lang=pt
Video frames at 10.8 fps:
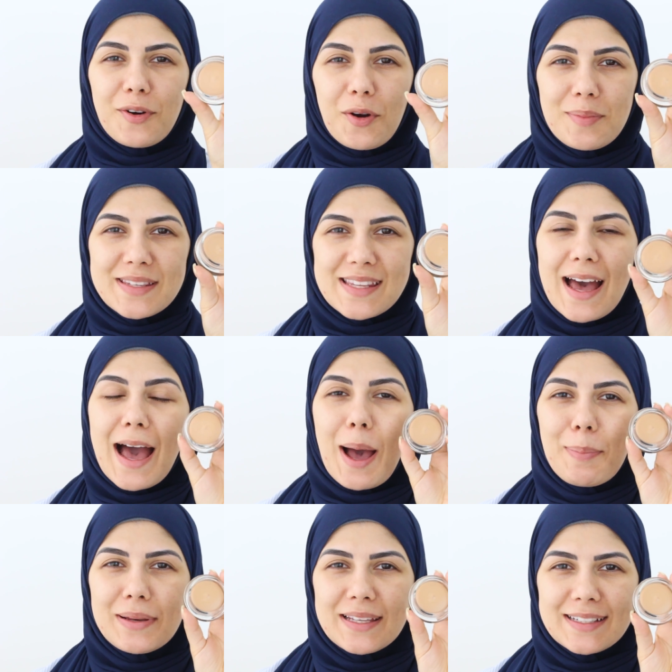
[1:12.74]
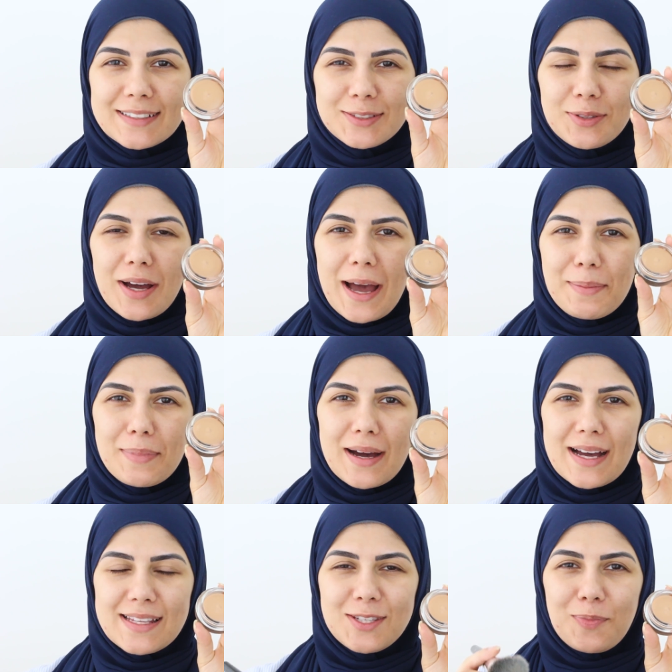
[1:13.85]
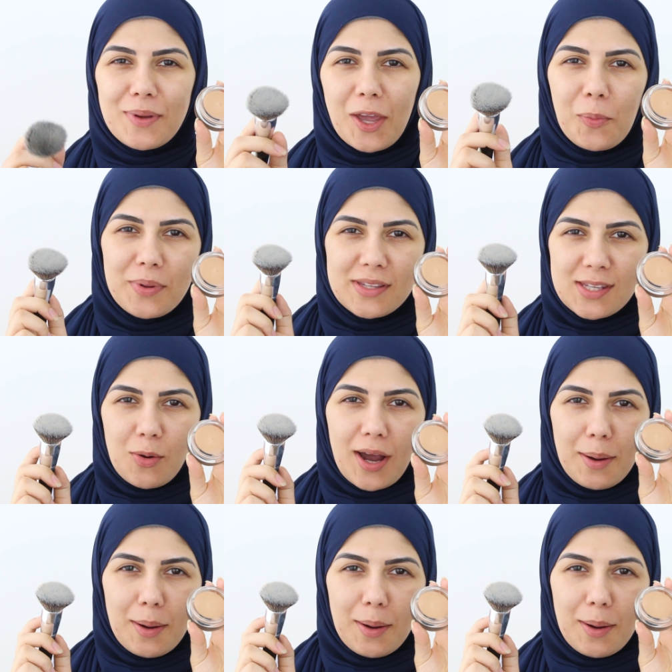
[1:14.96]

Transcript: Vou começar aplicando a base, eu peguei um pincel